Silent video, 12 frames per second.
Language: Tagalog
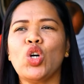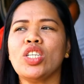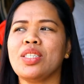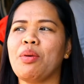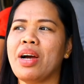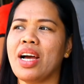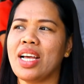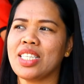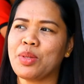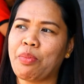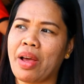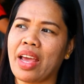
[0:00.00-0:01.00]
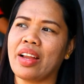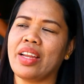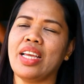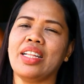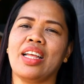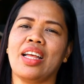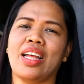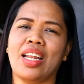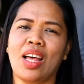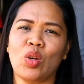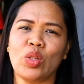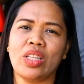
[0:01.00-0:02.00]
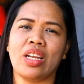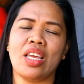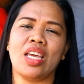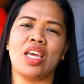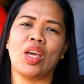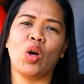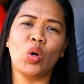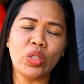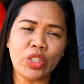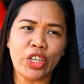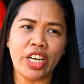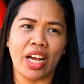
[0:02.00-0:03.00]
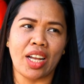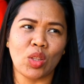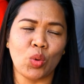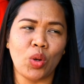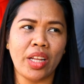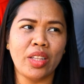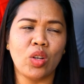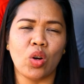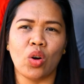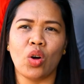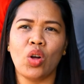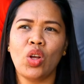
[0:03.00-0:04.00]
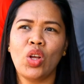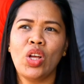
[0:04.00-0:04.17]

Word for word: ko sa mga aspiring na laundry owner na katulad ko,